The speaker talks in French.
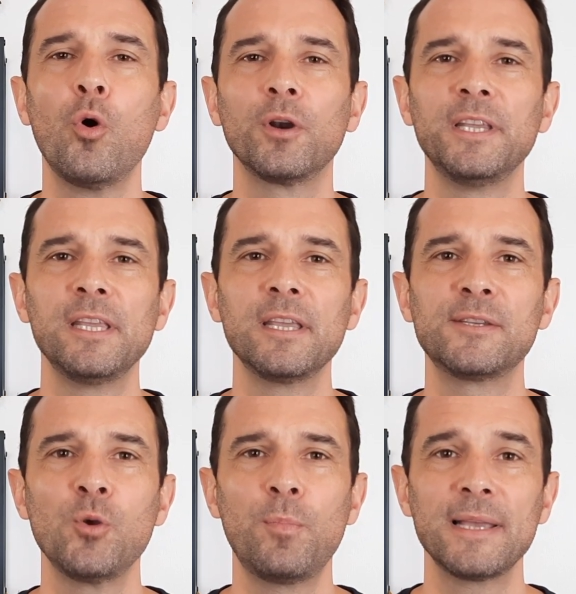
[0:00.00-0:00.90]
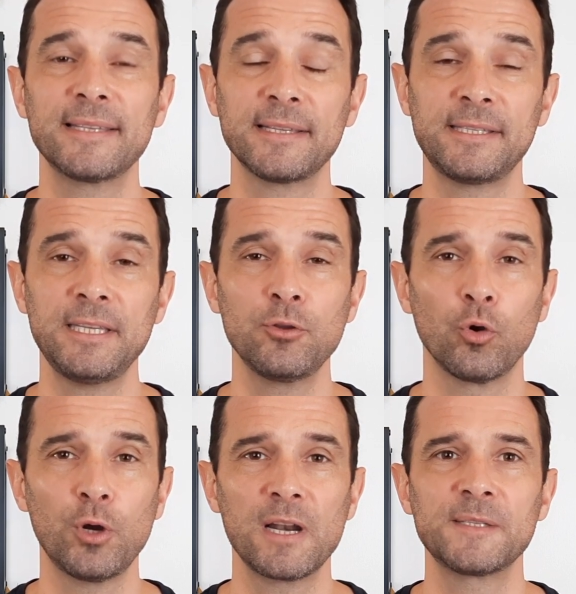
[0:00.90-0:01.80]
en ligne et se place ainsi dans
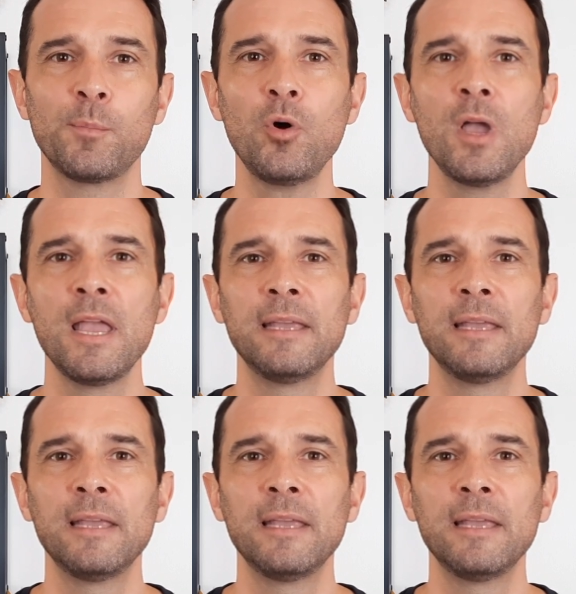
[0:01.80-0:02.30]
le classement